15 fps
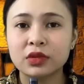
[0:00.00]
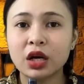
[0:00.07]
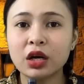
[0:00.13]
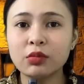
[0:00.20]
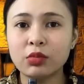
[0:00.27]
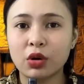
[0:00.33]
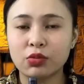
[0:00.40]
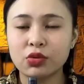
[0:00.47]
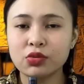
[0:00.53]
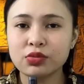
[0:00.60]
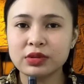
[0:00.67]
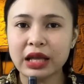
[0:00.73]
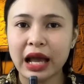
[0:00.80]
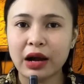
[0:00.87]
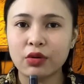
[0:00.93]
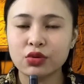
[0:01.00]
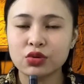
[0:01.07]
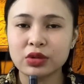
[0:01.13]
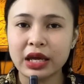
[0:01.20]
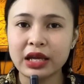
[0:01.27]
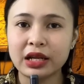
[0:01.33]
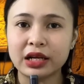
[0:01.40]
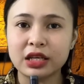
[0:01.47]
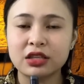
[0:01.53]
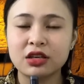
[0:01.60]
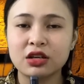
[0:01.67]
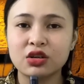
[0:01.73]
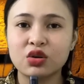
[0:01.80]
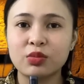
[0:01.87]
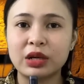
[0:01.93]
Tới một lúc sau chú thấy là cái
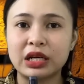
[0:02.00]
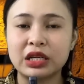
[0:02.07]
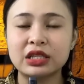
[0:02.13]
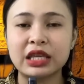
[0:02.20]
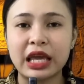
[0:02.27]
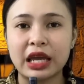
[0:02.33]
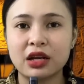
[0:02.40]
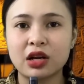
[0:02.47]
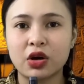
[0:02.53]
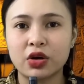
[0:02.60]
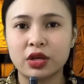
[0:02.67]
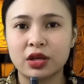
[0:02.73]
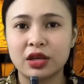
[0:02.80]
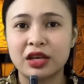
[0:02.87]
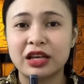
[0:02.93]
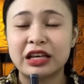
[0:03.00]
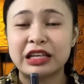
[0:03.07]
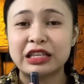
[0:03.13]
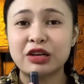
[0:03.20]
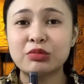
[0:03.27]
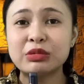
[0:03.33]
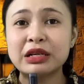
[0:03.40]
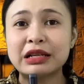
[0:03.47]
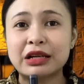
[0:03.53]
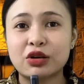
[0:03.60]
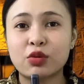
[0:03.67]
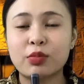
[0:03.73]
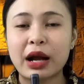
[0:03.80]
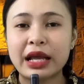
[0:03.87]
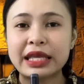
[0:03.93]
chân của mình nó nhẹ rồi, giống như
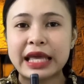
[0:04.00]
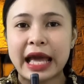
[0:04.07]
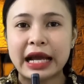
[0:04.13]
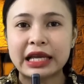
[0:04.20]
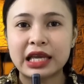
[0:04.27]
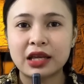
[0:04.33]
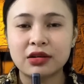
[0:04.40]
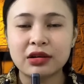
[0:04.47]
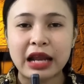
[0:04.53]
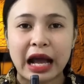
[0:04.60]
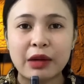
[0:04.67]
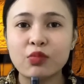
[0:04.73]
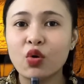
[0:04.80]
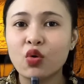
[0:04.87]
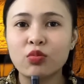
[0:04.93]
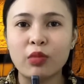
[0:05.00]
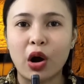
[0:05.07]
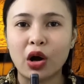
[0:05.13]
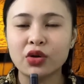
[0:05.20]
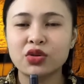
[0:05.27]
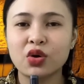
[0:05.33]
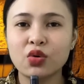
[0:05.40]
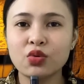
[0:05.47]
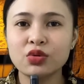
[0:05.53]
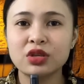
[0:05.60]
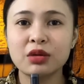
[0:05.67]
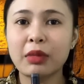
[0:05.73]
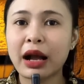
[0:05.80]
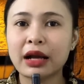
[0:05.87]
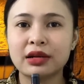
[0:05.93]
là con ma da kia nó đã buông bỏ chú.
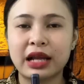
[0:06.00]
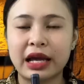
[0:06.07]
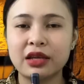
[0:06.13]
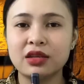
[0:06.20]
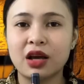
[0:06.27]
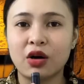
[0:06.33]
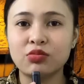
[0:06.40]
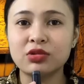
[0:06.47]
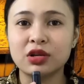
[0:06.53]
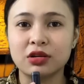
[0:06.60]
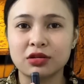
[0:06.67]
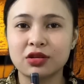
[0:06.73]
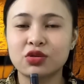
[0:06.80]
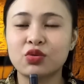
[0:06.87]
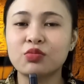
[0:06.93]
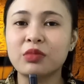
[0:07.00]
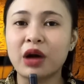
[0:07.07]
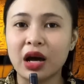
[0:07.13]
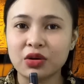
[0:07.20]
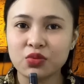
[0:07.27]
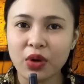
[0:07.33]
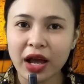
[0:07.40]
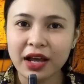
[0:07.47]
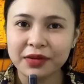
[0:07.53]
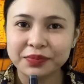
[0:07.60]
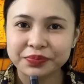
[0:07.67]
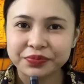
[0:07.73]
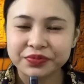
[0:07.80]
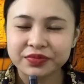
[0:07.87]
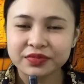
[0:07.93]
Chú bắt nãy giờ không được, nó cũng mệt quá.